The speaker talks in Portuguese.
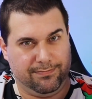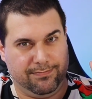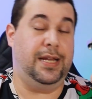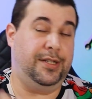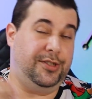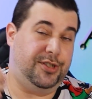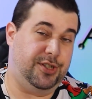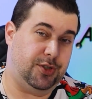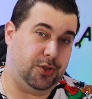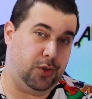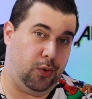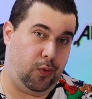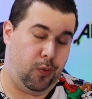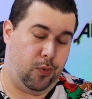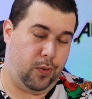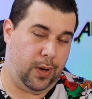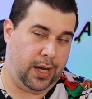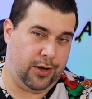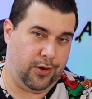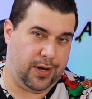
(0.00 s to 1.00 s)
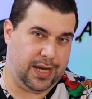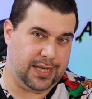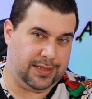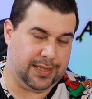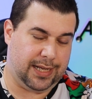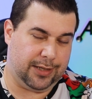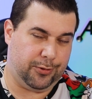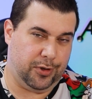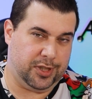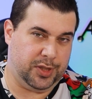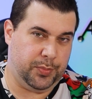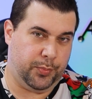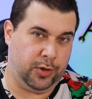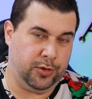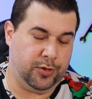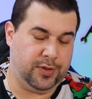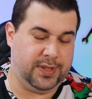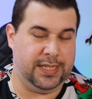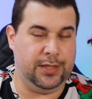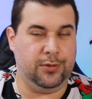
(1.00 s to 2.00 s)
Além disso, o iOS
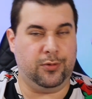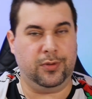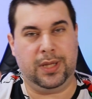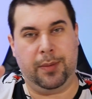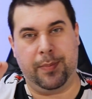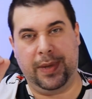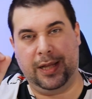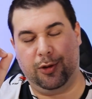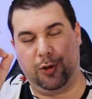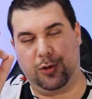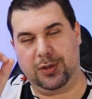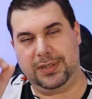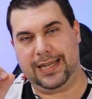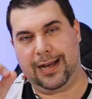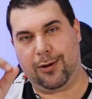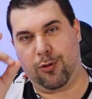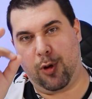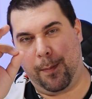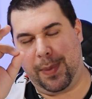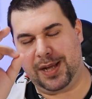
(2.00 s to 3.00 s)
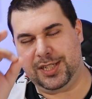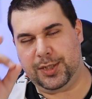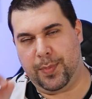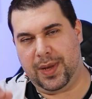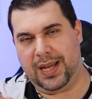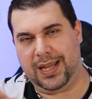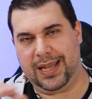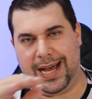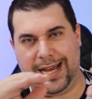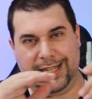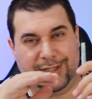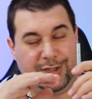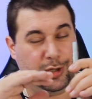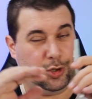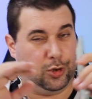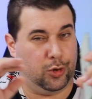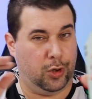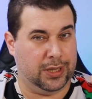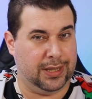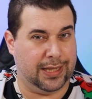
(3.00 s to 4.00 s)
14.5 também trouxe a compatibilidade
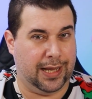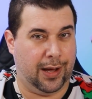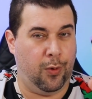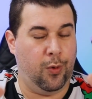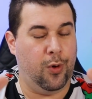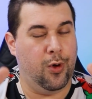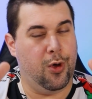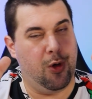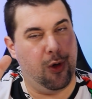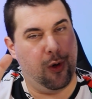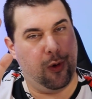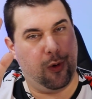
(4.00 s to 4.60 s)
total